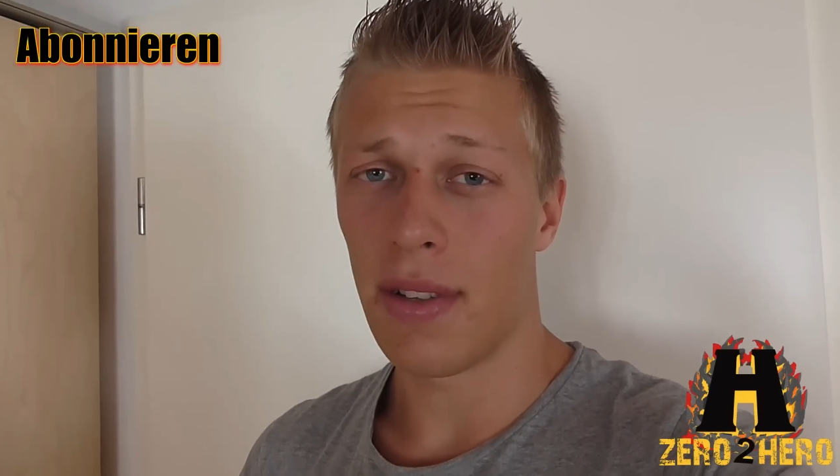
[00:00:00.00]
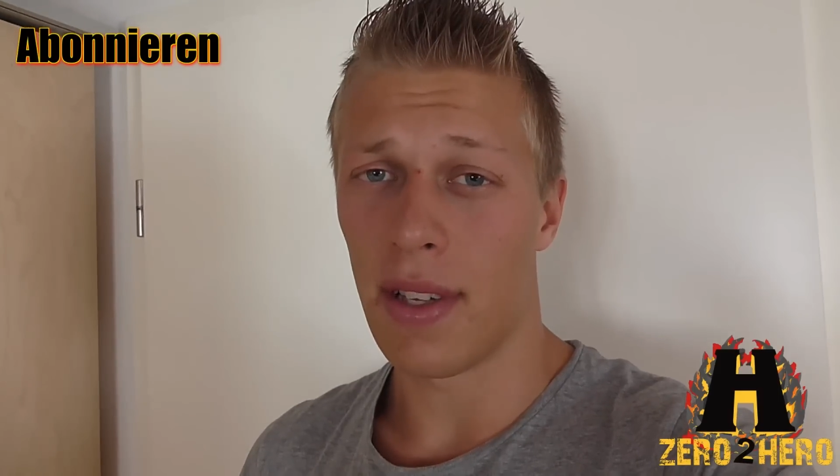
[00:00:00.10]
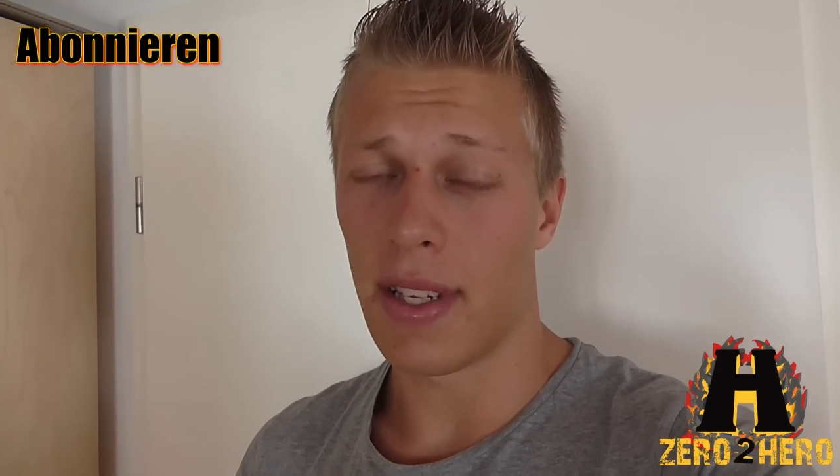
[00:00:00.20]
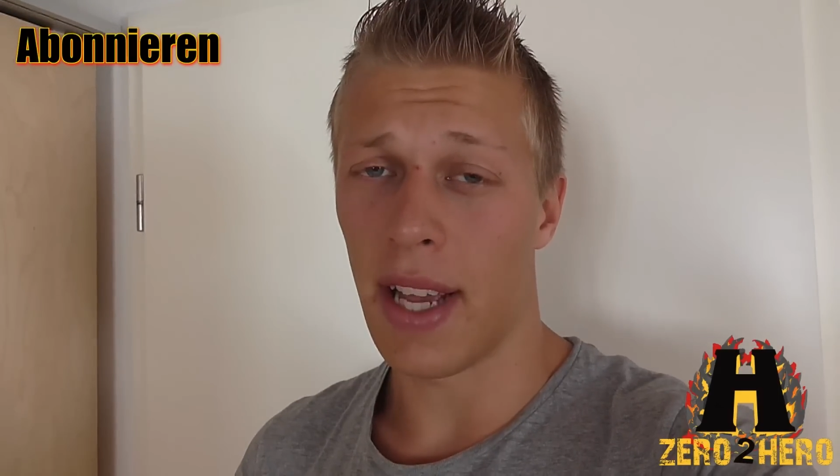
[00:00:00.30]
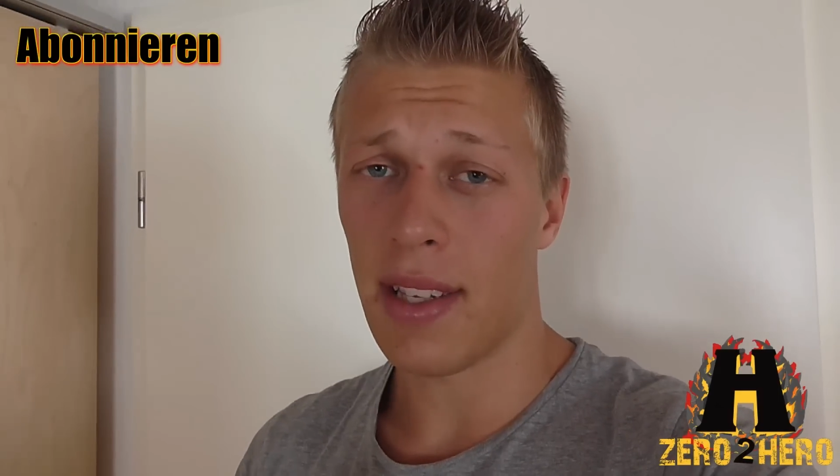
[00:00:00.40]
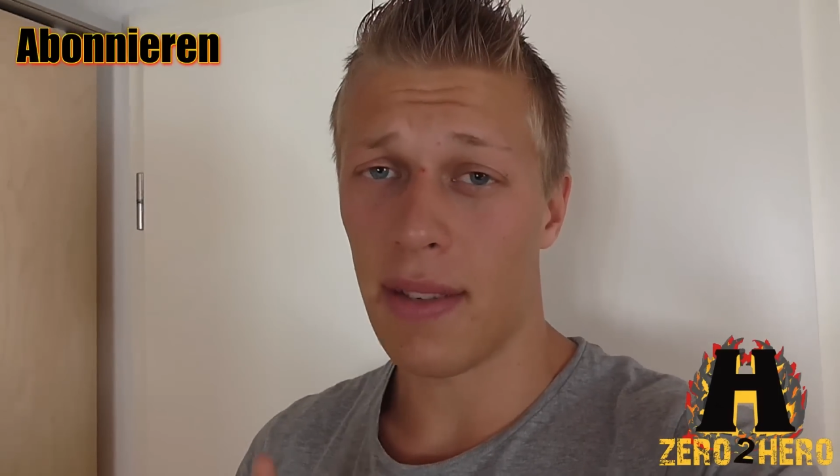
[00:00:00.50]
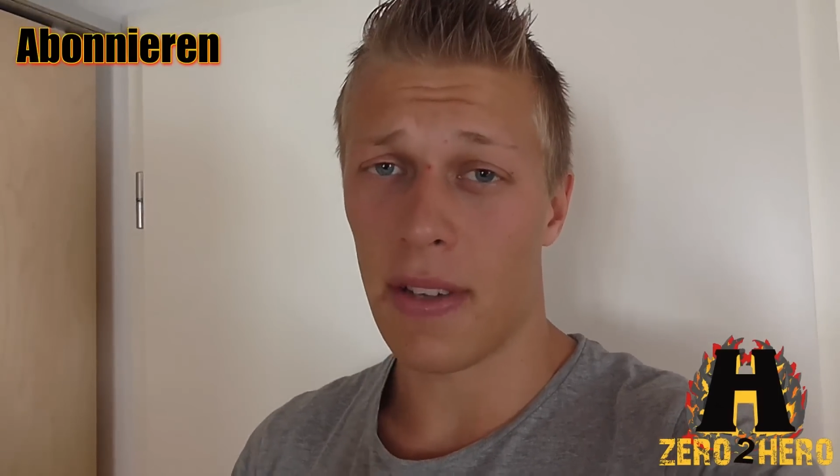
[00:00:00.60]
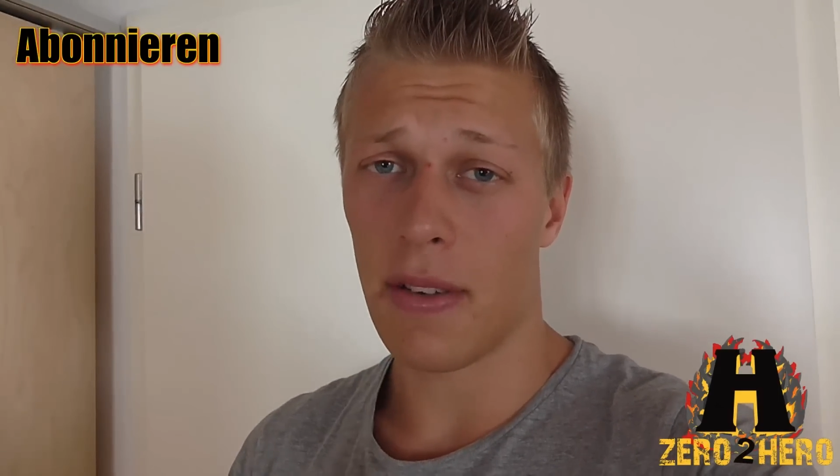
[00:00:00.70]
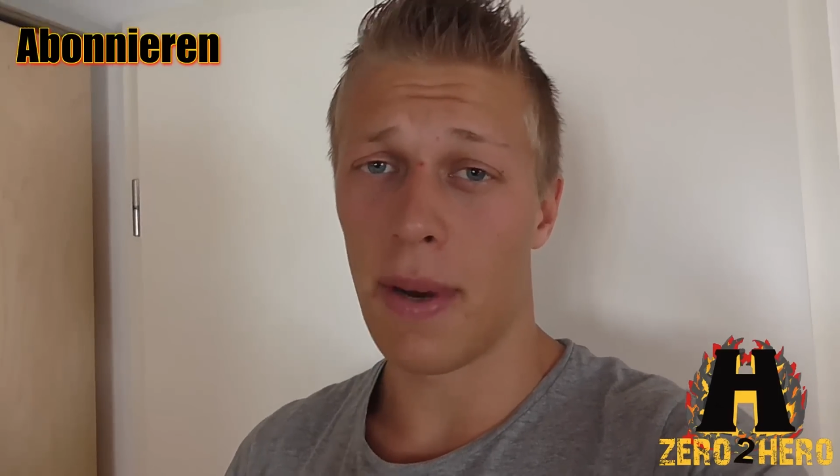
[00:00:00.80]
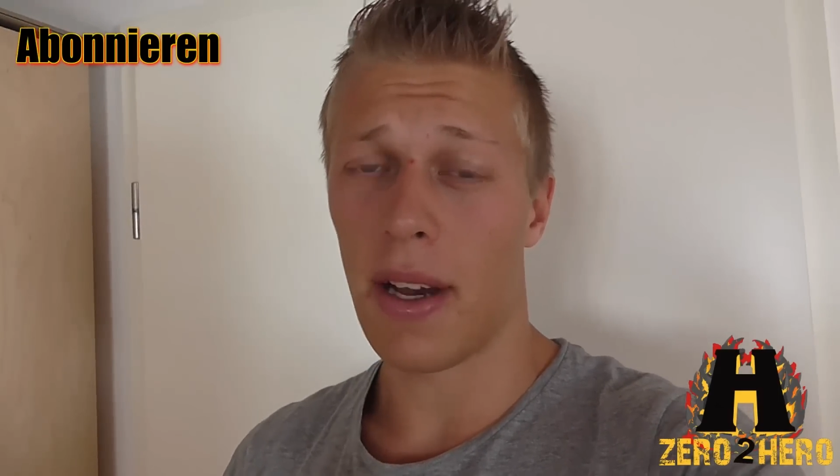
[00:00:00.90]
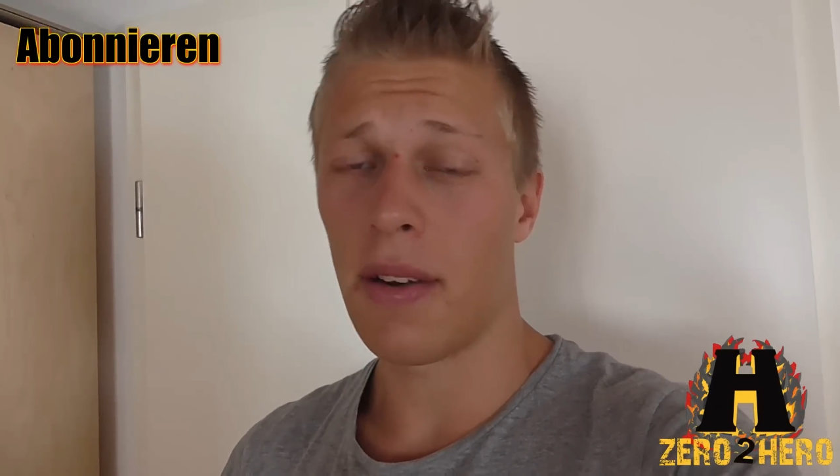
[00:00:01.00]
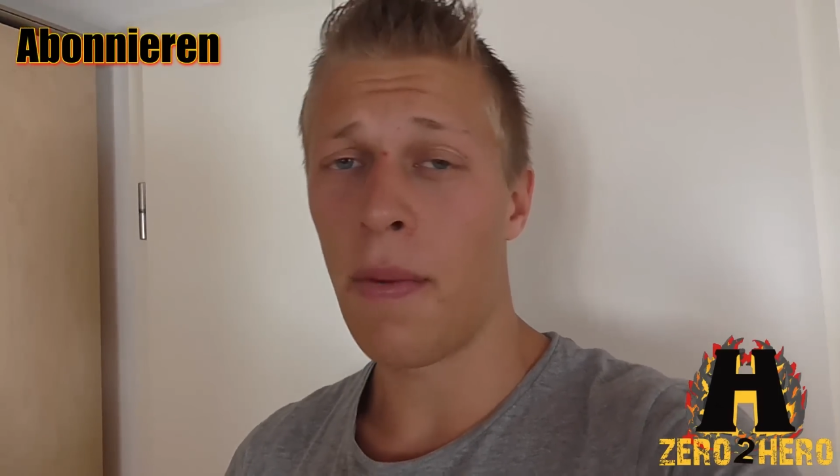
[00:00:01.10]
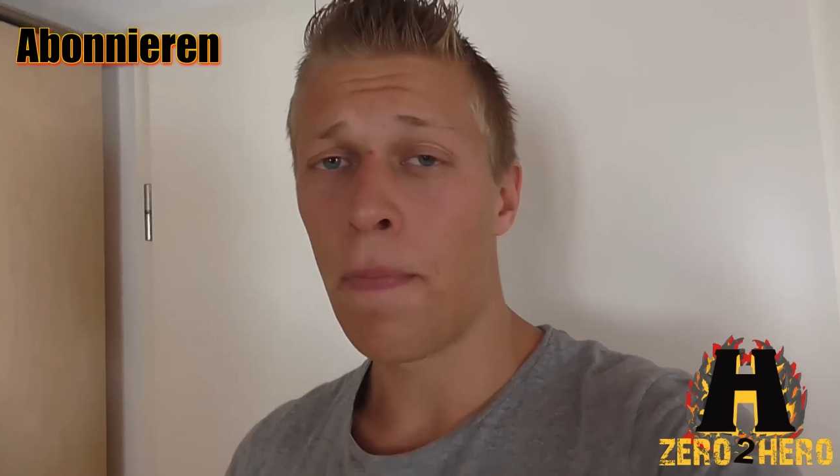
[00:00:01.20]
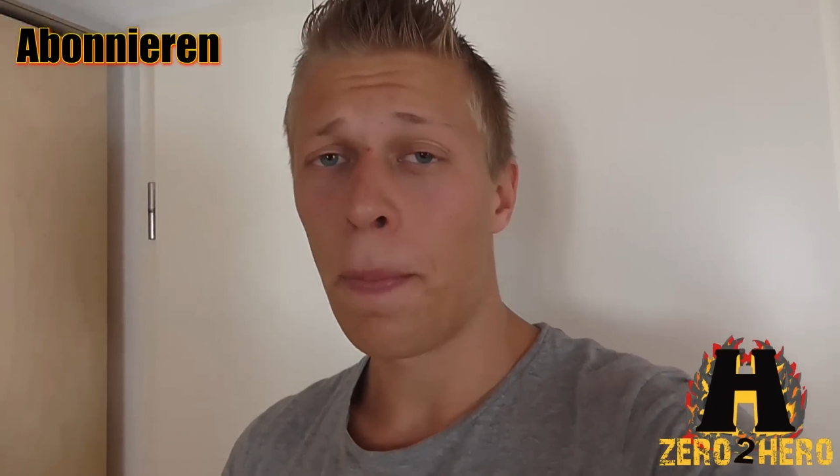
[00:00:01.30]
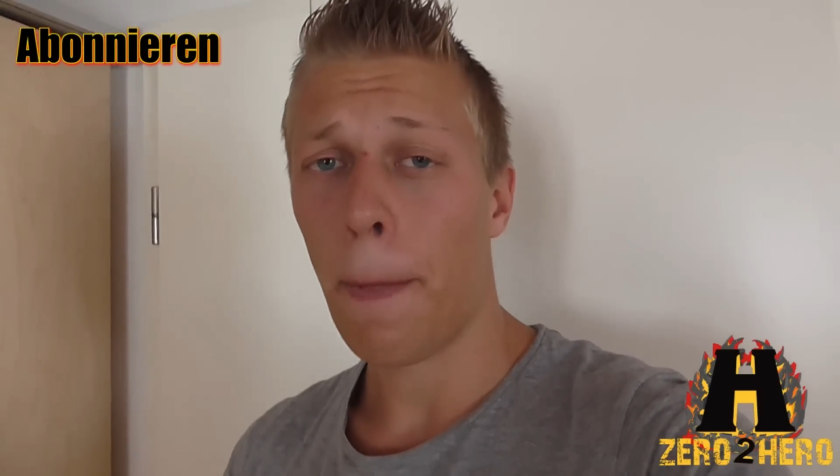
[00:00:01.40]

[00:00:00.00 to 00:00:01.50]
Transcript: das Erste, was wir machen,